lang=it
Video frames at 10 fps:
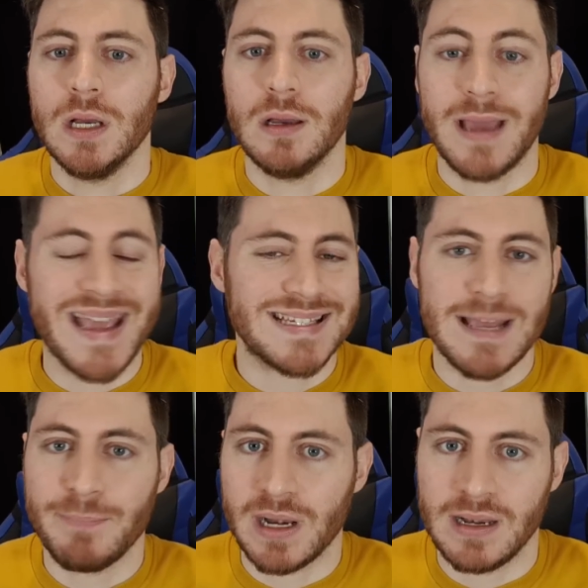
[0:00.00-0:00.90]
eh, è
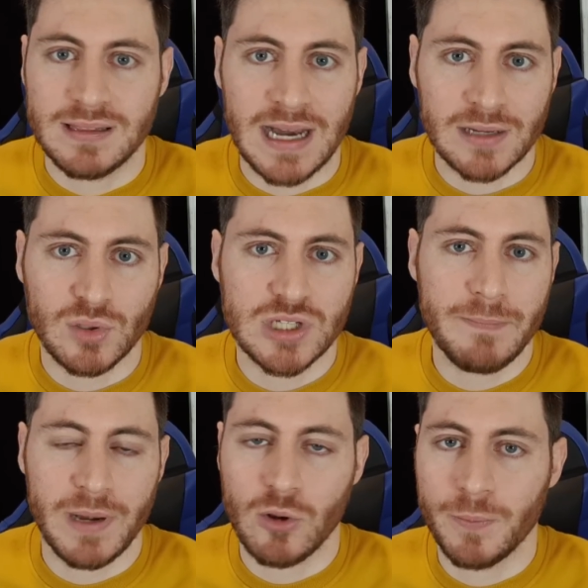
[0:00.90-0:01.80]
sempre in ritardo,
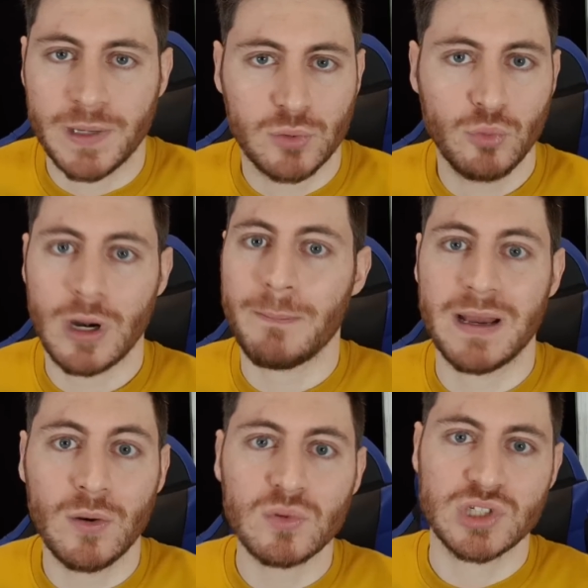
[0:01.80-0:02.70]
sempre in copertura,
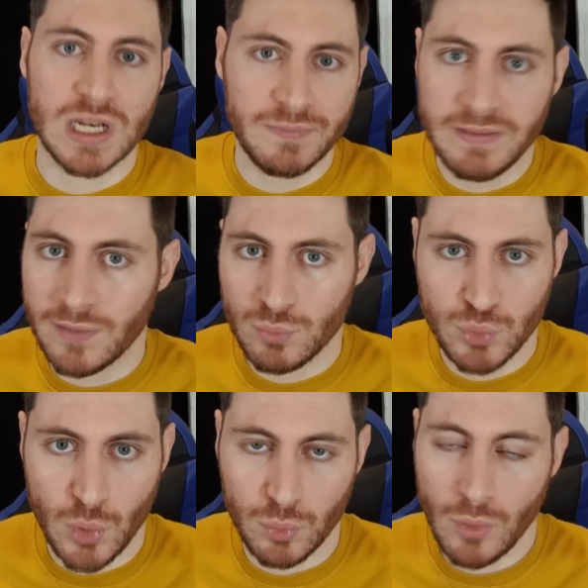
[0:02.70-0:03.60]
ma non serviva
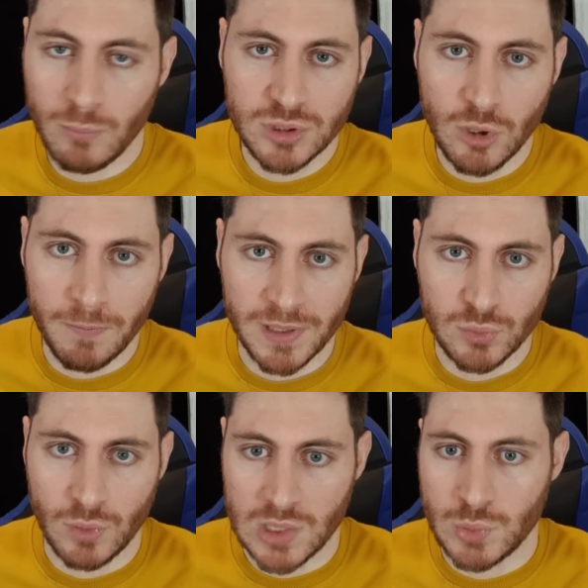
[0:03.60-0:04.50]
un, gio- un uomo di
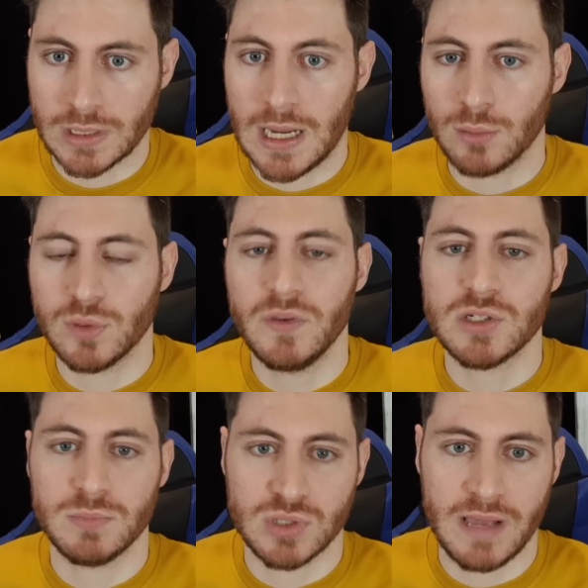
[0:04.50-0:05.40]
copertura su
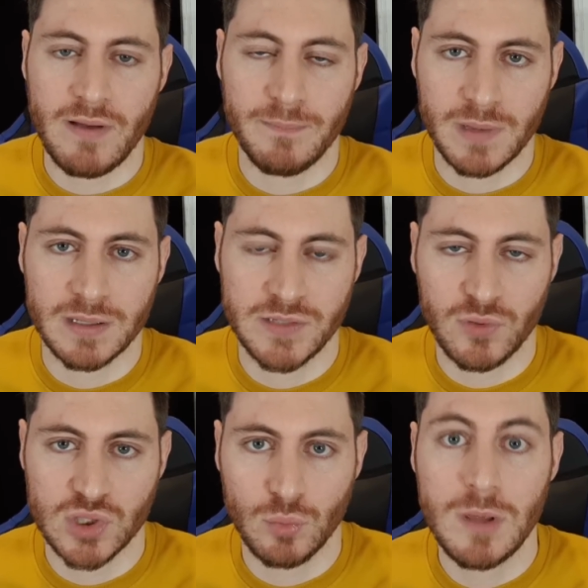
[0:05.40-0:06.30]
Arnautovic, bisognava che ci
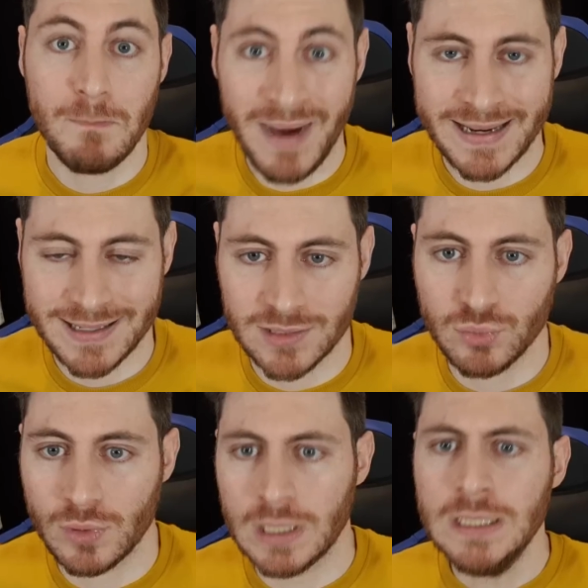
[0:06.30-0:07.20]
fosse uno in
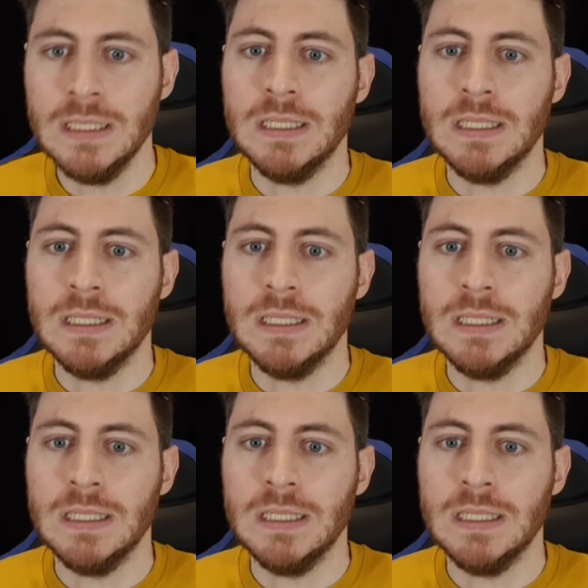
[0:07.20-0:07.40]
marcatura.